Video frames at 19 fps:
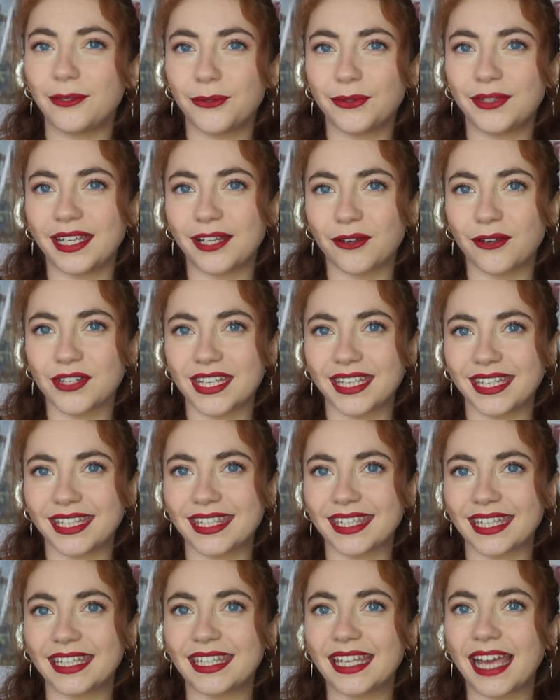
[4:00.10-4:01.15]
de Taylor Jenkins
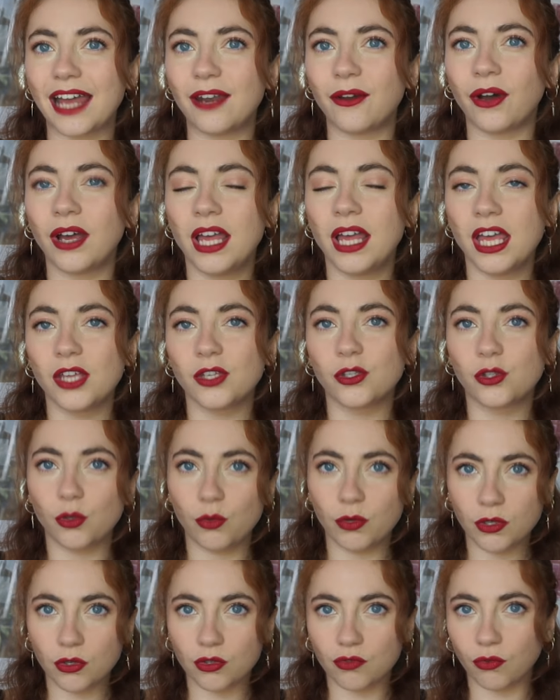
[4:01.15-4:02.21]
Reid. Alors,
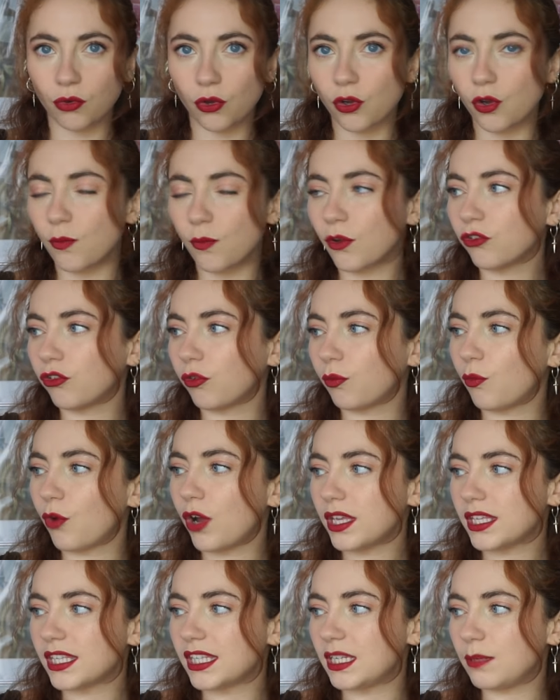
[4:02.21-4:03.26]
celui que je vous recommande, moi,
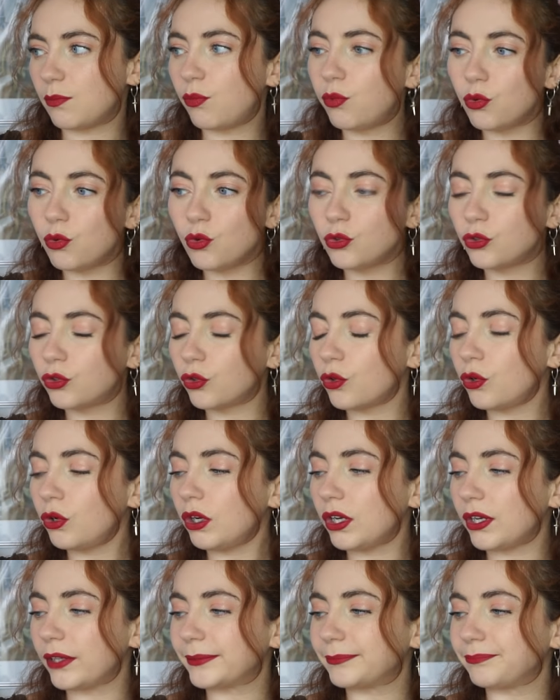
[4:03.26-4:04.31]
c'est plutôt,
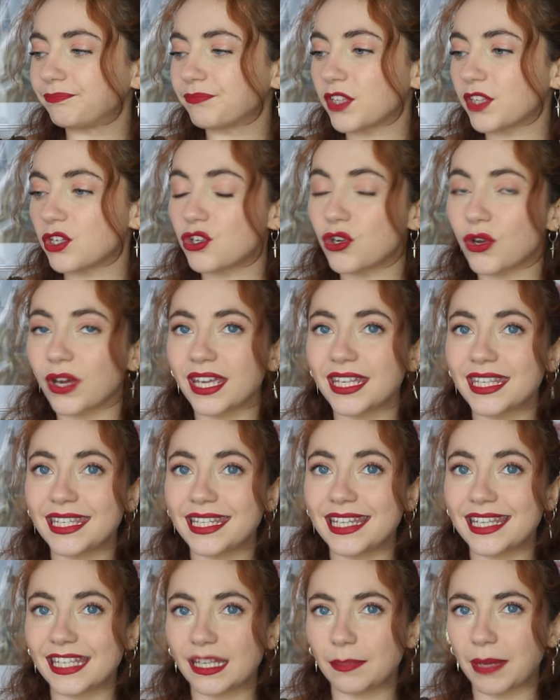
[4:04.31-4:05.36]
euh, j'aurais dit
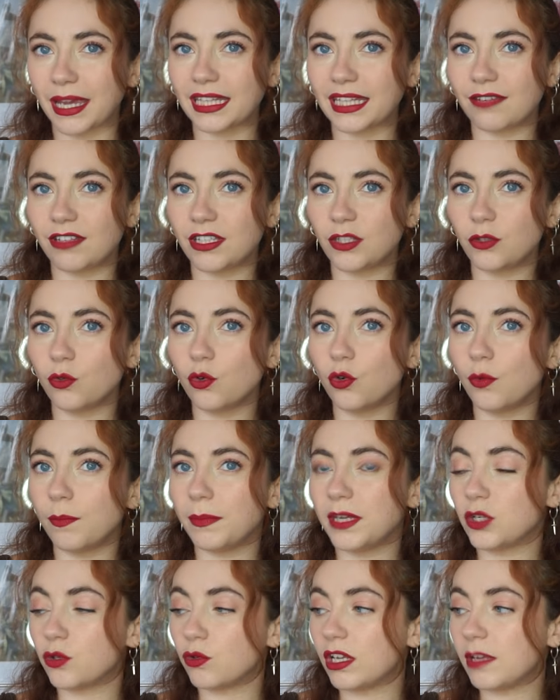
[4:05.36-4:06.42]
Les 7 maris d'Evelyn Hugo,
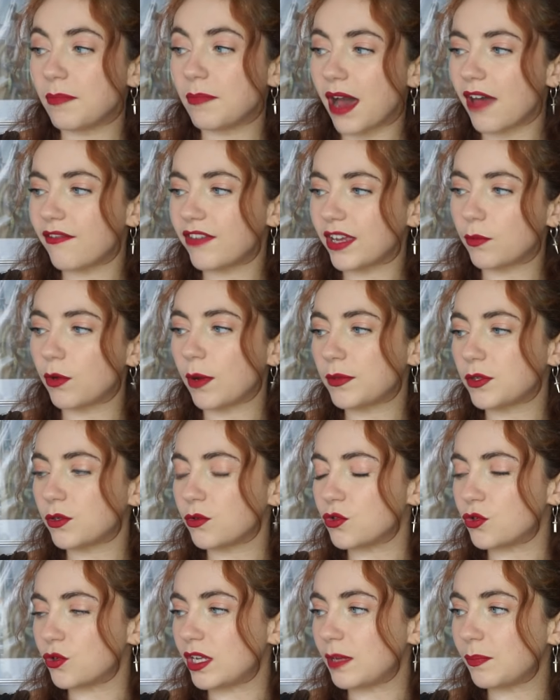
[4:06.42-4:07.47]
mais je ne l'ai pas avec moi parce que
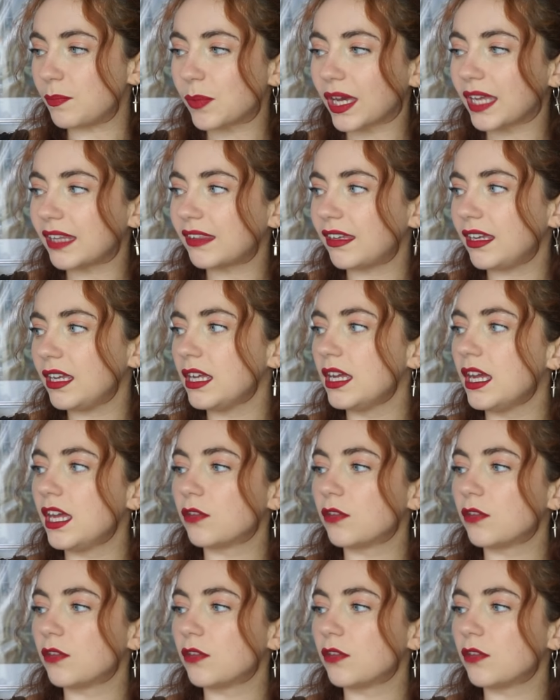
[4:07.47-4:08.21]
je l'ai prêté.